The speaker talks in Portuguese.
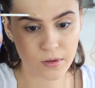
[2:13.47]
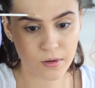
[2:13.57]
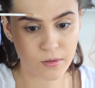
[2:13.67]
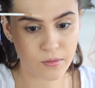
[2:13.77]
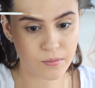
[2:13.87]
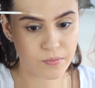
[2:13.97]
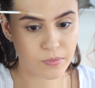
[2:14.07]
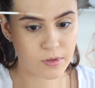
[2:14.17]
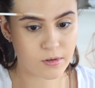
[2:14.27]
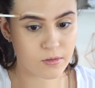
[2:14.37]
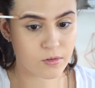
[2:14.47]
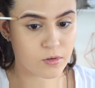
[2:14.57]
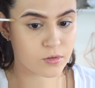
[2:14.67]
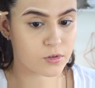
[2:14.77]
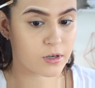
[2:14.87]
Então, vou
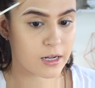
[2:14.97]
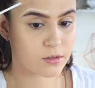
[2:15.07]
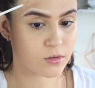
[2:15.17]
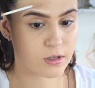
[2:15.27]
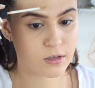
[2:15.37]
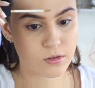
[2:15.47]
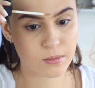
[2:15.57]
contornar toda a